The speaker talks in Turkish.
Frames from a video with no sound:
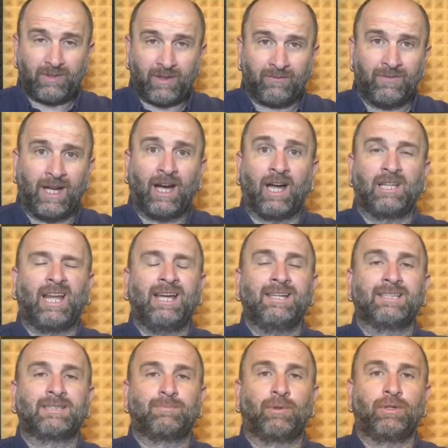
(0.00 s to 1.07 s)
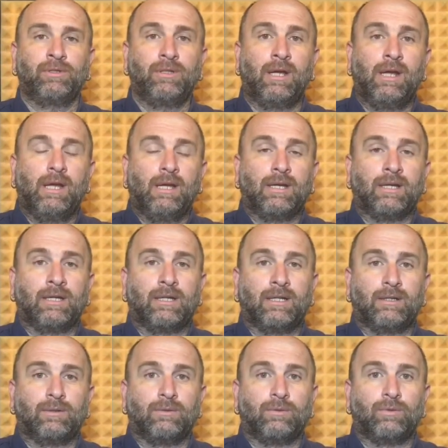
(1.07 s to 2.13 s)
ve Alanya Spor'un e,
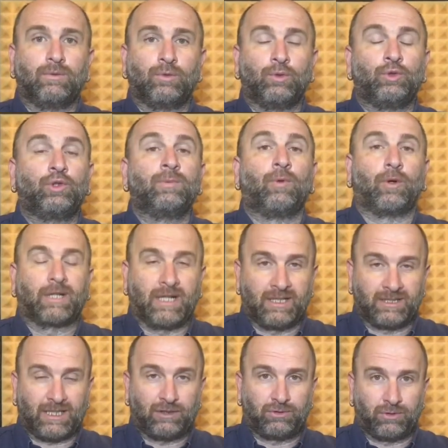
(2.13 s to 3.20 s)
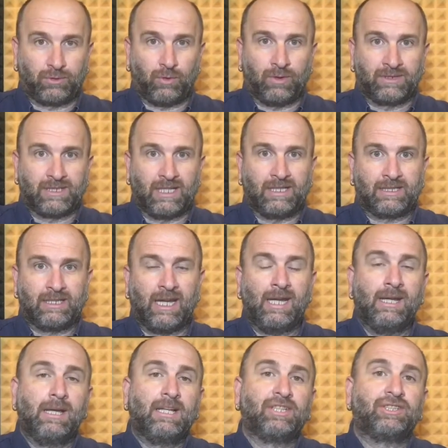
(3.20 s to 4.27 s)
hücum organizasyonu
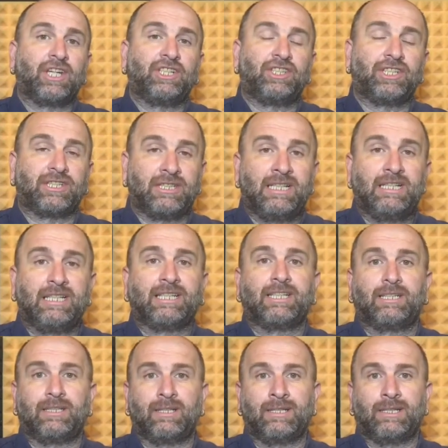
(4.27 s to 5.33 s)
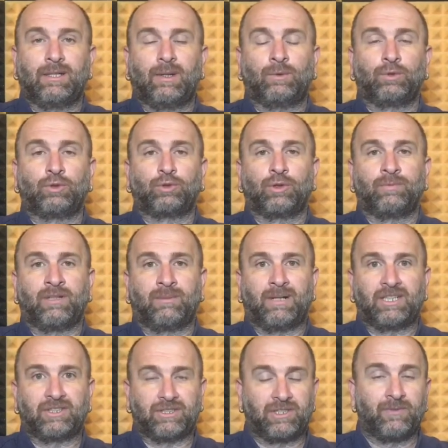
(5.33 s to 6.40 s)
özellikle çeşitlilik e, oluşturmaya
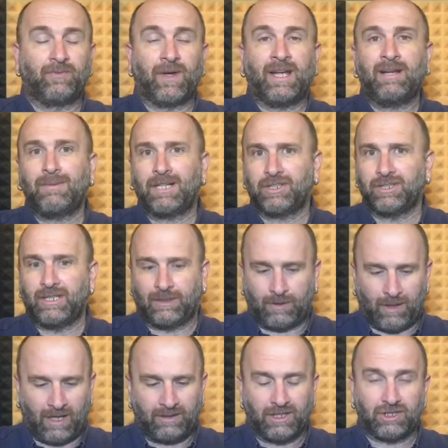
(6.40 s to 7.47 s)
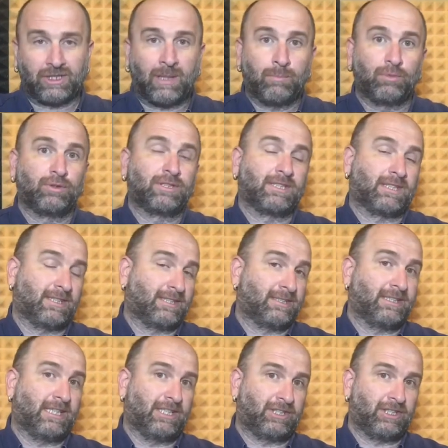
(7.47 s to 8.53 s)
başladı. Şimdi Fenerbahçe'de anlaşılan bunu
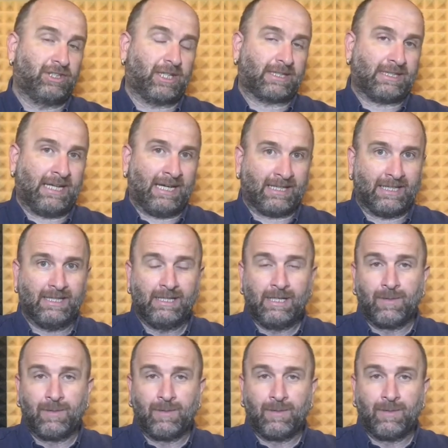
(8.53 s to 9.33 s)
sıkıntısını da yaşayacak. Yani